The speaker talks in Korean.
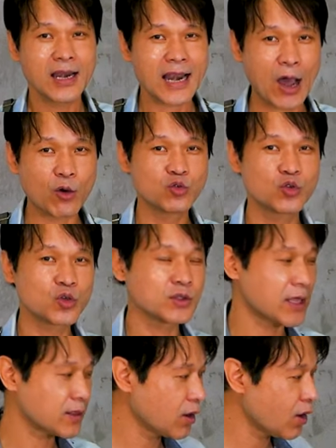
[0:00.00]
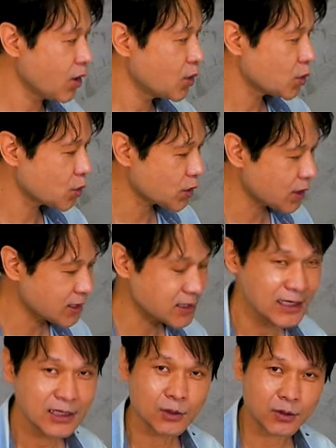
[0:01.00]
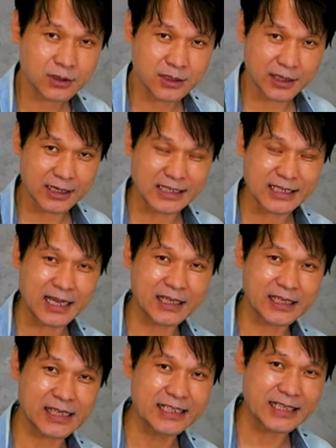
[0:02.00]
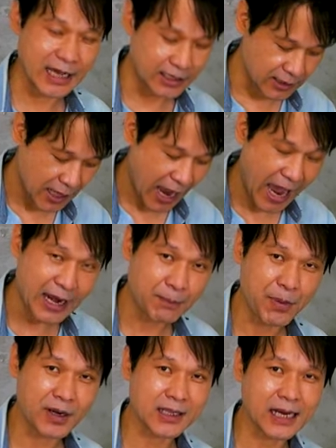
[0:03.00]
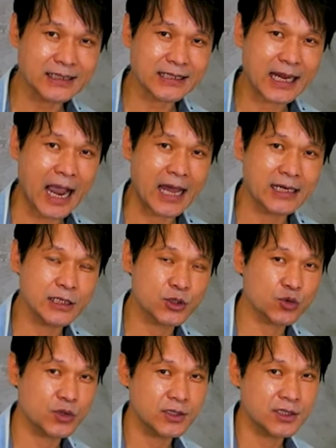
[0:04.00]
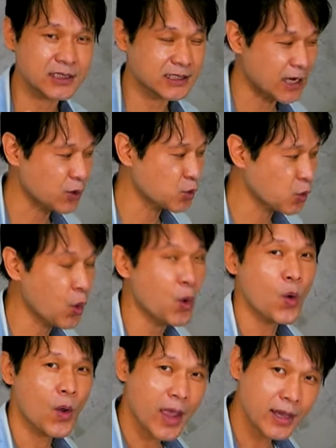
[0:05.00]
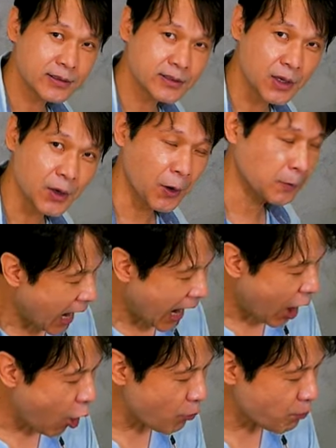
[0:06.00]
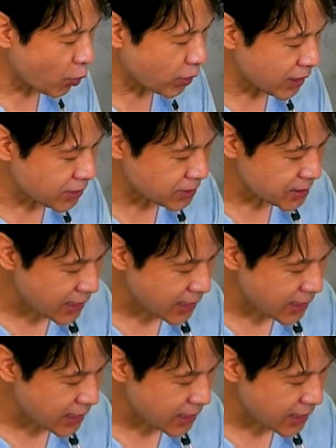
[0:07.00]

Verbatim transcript: 라운드로 돼서 이렇게 그렇게 기장이 길지 않은 아랫배를 살짝 가릴 수 있는 기장으로 했어요. 아웃 포켓을